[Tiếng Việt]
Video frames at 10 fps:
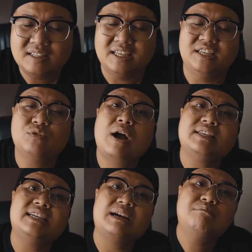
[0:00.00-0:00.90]
thì chị qua
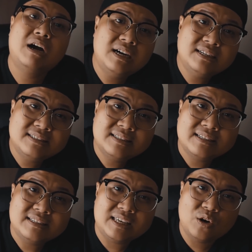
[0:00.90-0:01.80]
chị cảm ơn
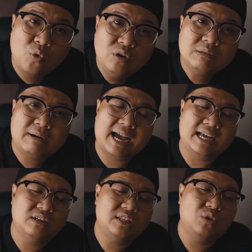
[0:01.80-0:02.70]
chị uống nhưng mà
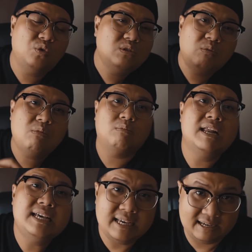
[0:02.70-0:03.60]
ngày đó chị uống đúng một
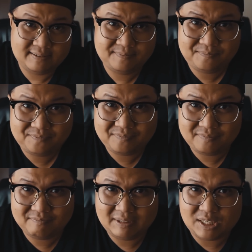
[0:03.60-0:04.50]
ly
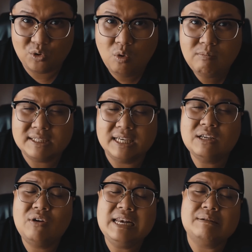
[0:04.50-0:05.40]
mà chị uống mà chị
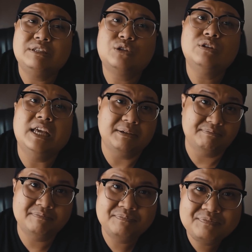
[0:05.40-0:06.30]
nói làm như cô điềm
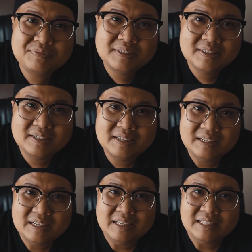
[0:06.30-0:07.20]

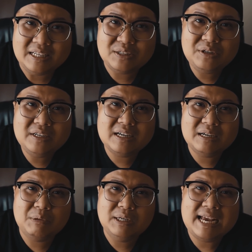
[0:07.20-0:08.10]
chị nói
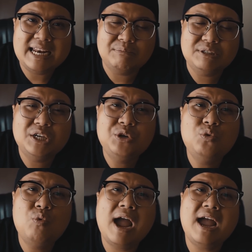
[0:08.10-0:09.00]
ờ, bữa nay làm như
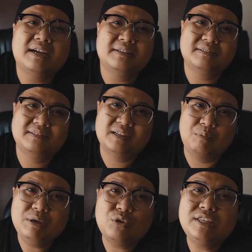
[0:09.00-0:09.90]
yếu quá
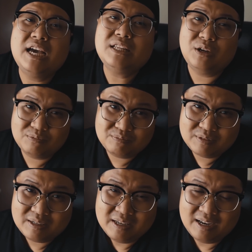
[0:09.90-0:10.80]
không biết có chết không
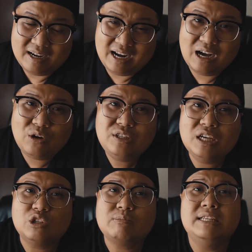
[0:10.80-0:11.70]
lỡ có
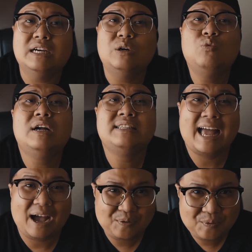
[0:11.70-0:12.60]
chết tụi bay đừng quên
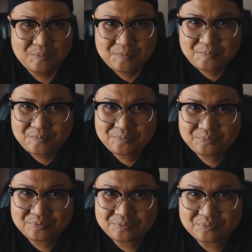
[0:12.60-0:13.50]
tao
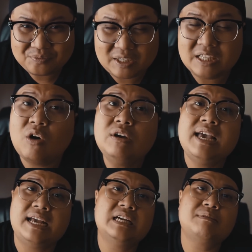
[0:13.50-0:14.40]
chị nói
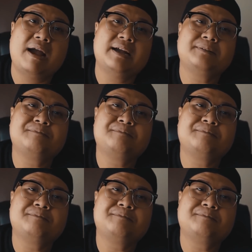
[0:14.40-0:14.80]
vậy đó các bạn